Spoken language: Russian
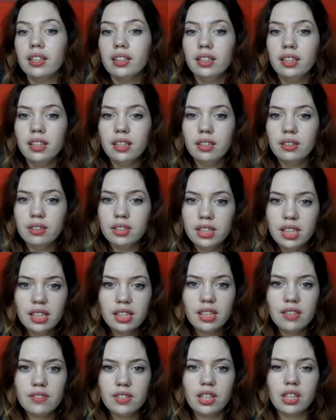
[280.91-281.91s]
И
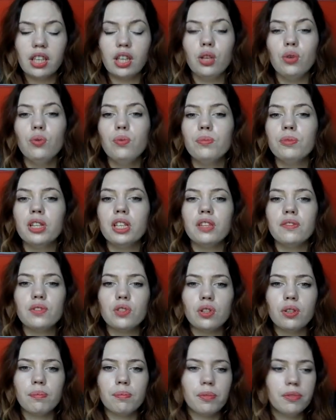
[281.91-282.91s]
детки все такие умные, они
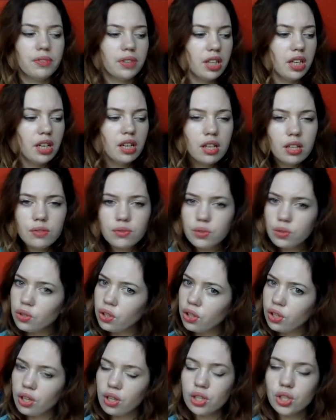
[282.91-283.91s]
все там повторяют, все
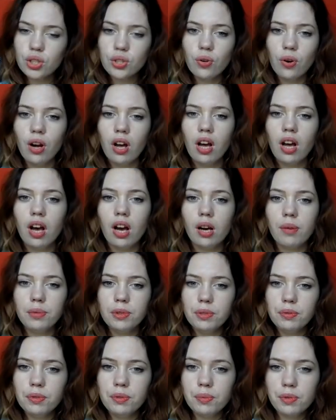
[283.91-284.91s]
так хорошо. А
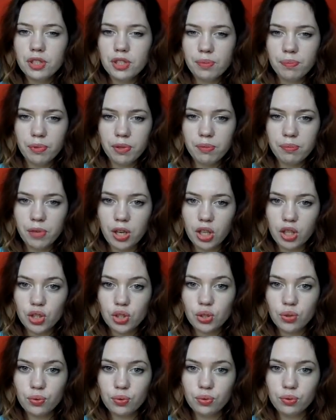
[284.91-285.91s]
потом ты просто понимаешь,
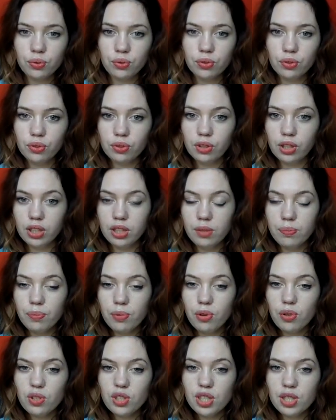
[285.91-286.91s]
что они
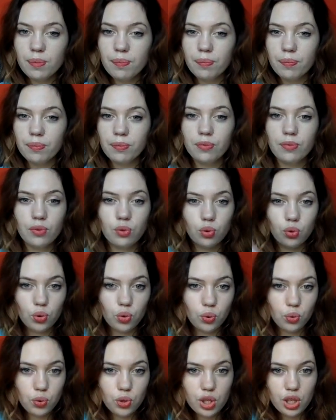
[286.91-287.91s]
просто
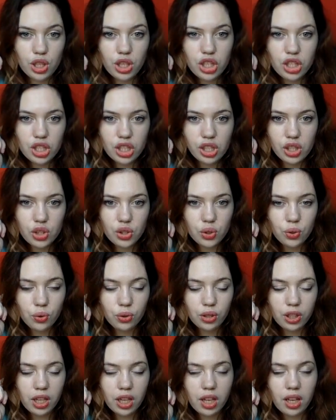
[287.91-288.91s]
услышали
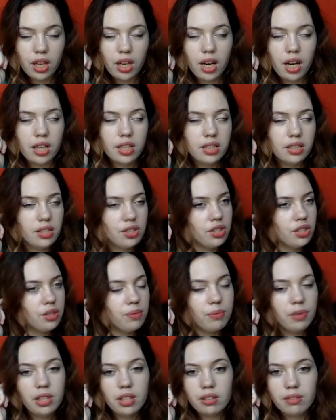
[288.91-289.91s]
что-то, они даже
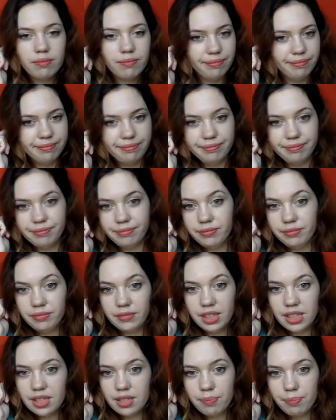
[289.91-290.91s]
тебе
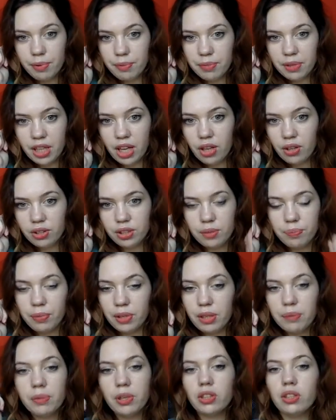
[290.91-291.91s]
не запоминают, не
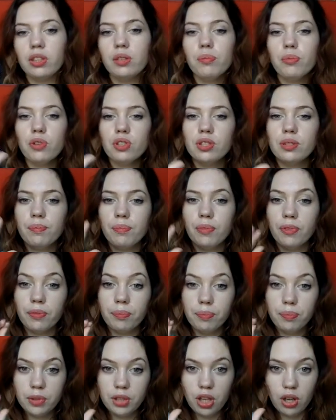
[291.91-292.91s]
понимают, они просто
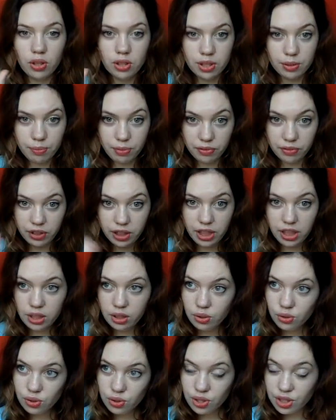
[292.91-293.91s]
пытаются
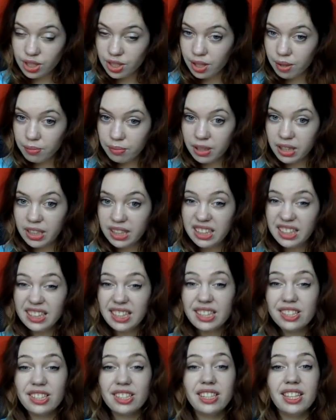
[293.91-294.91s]
повторить то же самое, они
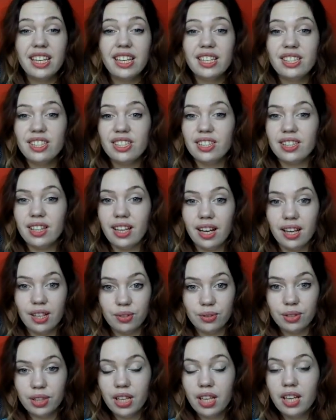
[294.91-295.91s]
даже не
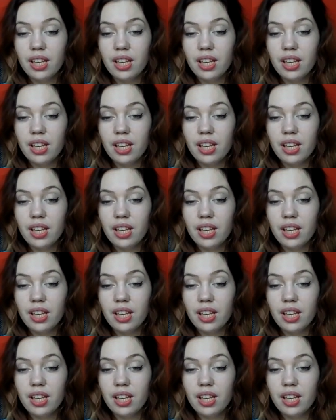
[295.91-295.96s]
читают.